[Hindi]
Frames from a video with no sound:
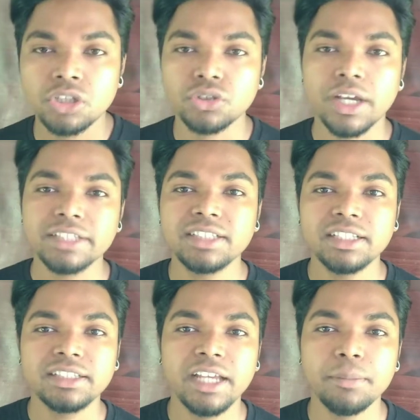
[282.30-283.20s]
तो गैस
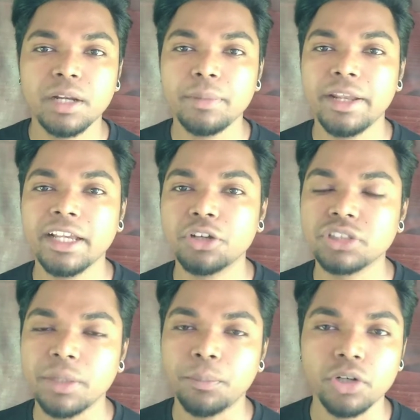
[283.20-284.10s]
चलते हैं मलबेरी के
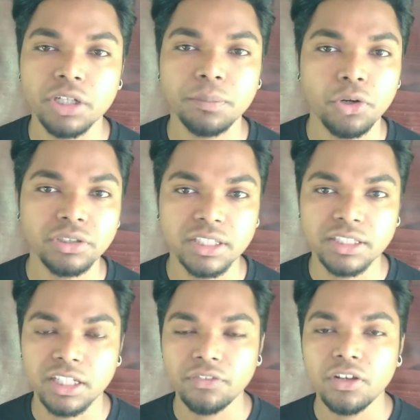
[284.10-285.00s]
कुछ इंपॉर्टेंट पॉइंट की
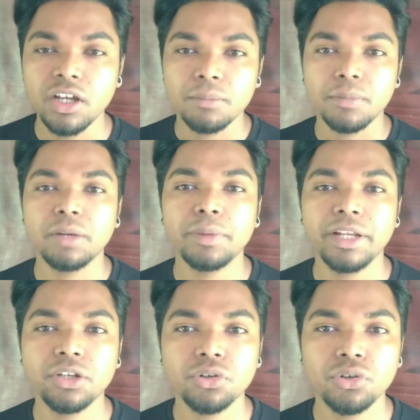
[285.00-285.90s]
तरफ
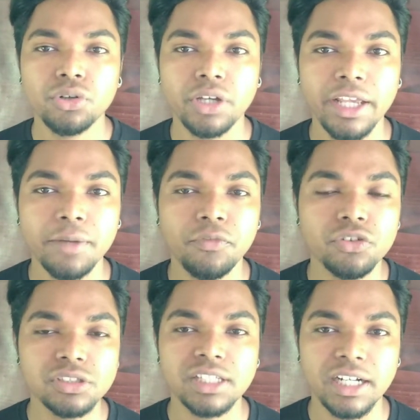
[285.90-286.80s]
मलबेरी को एक
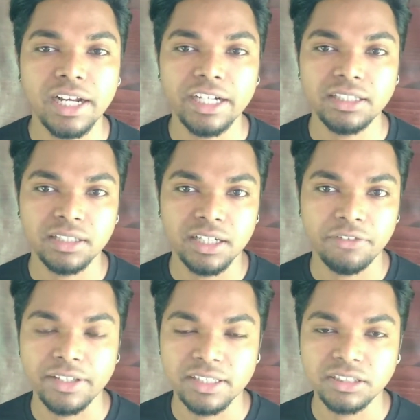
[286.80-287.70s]
फुल सनलाइट का
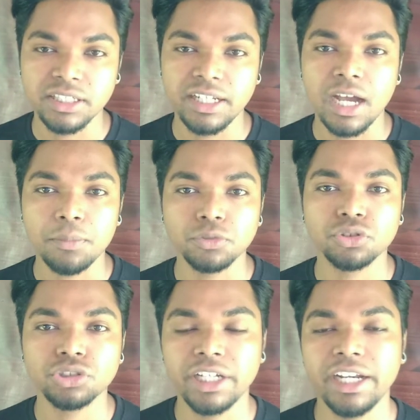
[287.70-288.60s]
वेदर चाहिए आप
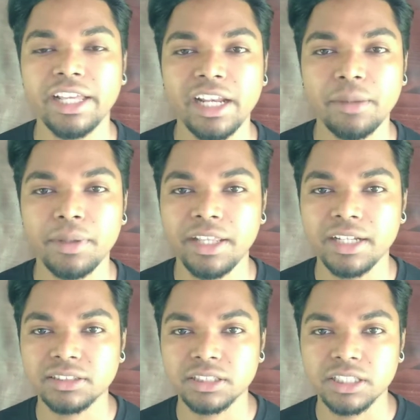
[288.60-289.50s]
उसको शेडी एरिया में नहीं
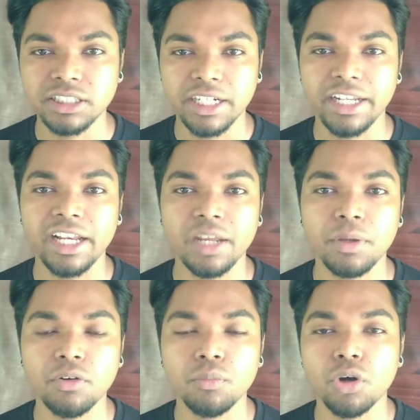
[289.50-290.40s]
रख सकते शेडी एरिया
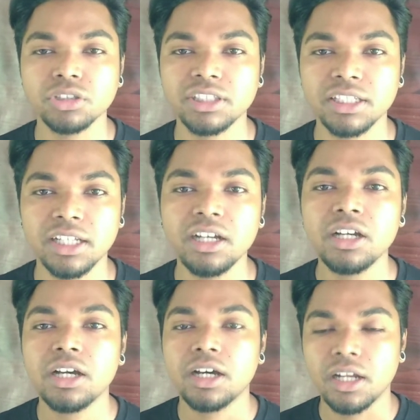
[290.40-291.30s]
में वो बहुत ज़्यादा
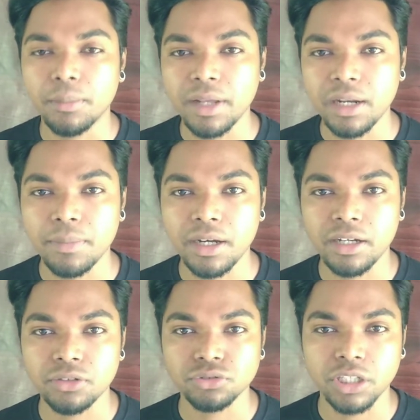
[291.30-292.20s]
लंबा लंबा
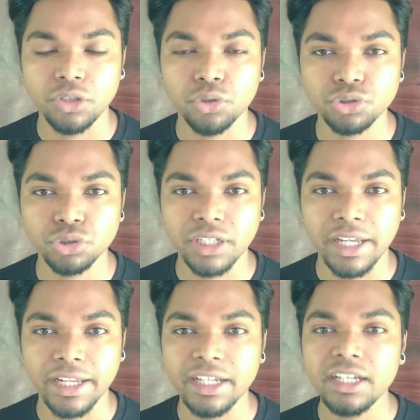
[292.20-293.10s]
उसका नोड्स हो
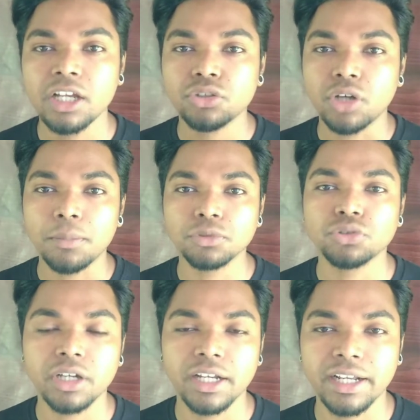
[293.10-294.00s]
जाएंगे तो आप
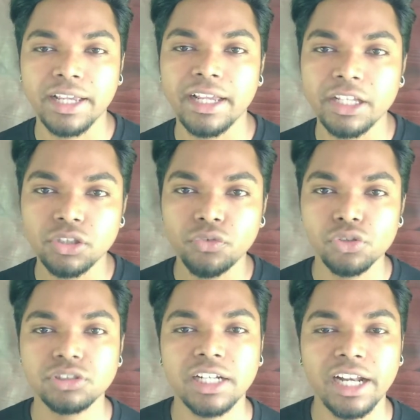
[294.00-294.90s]
उसको अगर रखेंगे तो
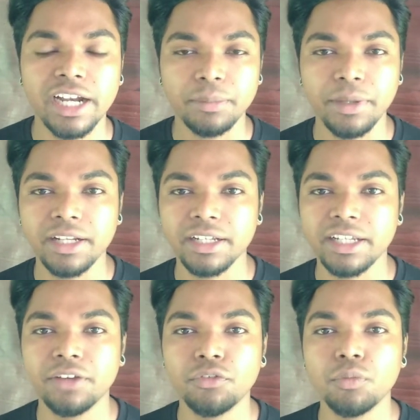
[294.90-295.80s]
फुल सनलाइट में ही
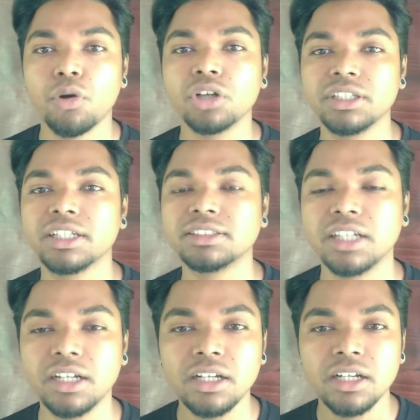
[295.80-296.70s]
रखिए वो बहुत ही
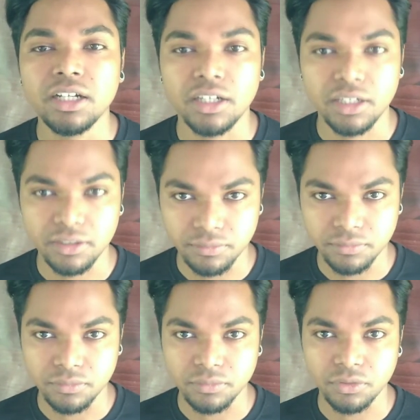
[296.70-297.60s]
अच्छा
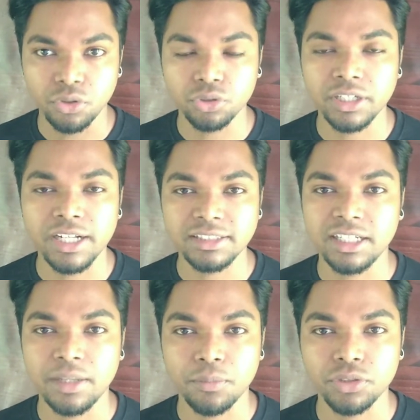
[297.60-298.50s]
ग्रोथ का
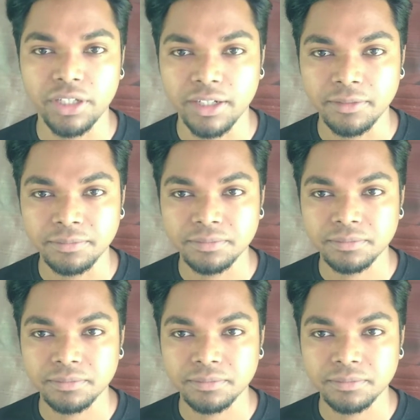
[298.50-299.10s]
रिजल्ट आपको देगा